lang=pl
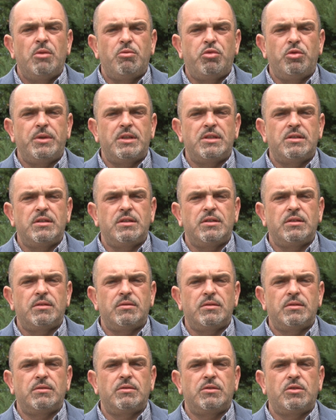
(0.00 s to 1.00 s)
pomiędzy
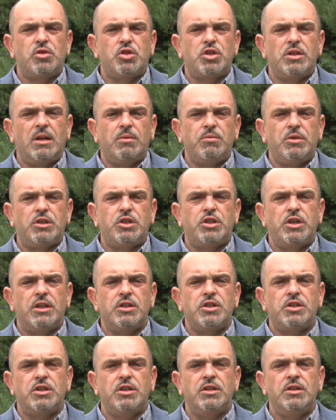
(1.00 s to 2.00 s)
drużynami
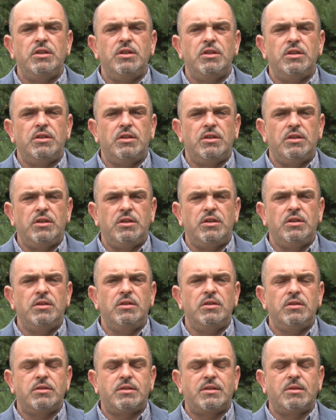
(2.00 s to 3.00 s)
księży i
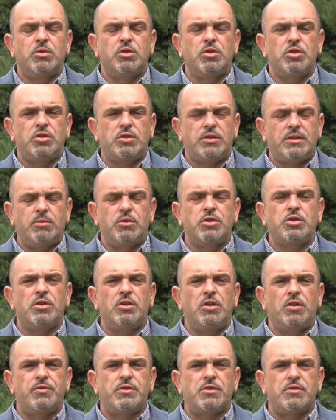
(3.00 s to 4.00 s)

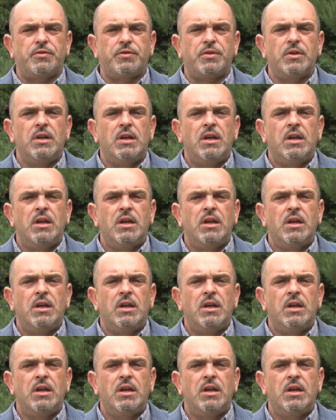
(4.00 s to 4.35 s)
samorządowców.